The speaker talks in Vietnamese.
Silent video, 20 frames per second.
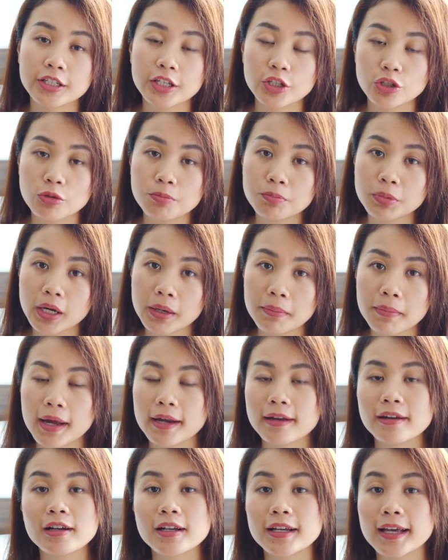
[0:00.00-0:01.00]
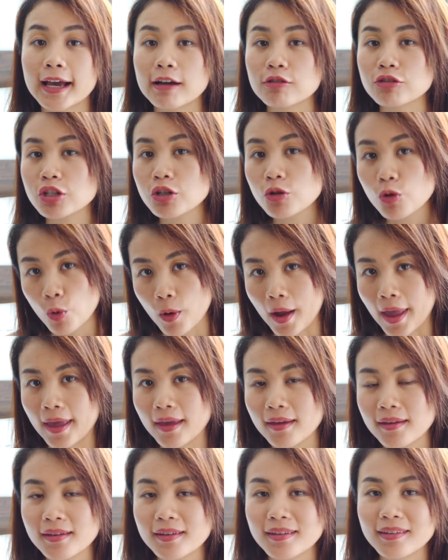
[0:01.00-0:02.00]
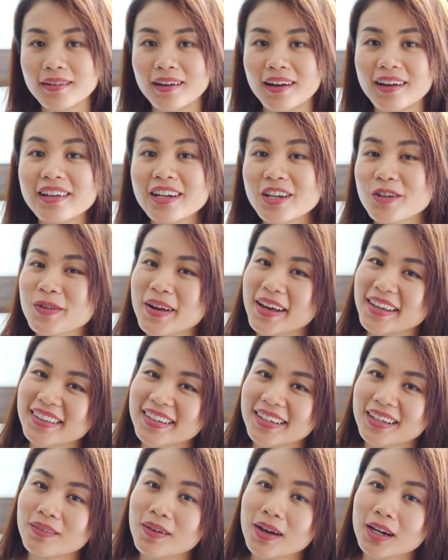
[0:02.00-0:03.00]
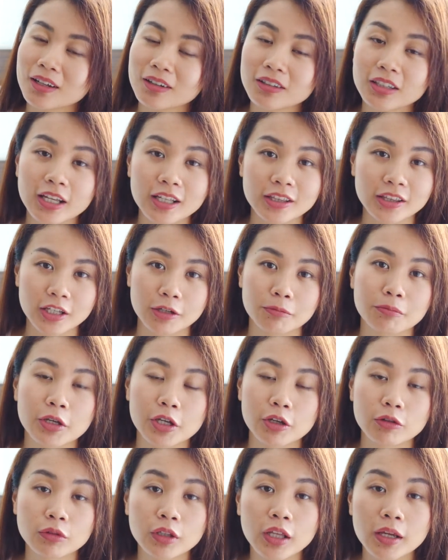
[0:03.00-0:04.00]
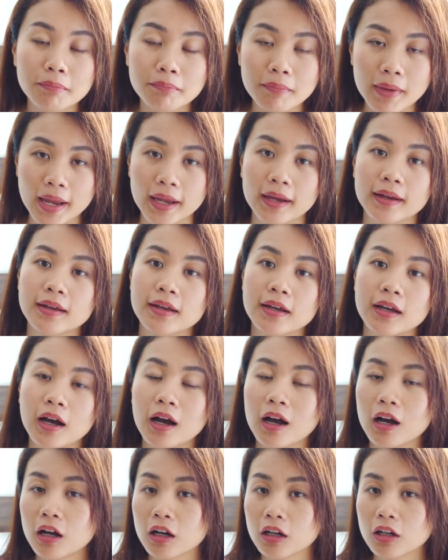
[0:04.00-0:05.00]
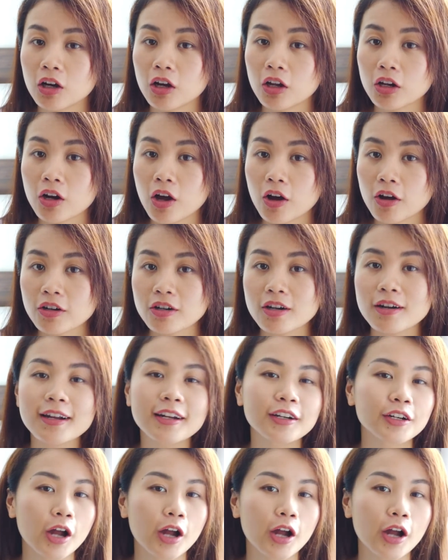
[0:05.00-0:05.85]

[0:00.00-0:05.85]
à, sẽ giúp các bạn nâng cao sức khỏe à, điều này thì các bạn có thể tìm hiểu thêm mạng à, có nói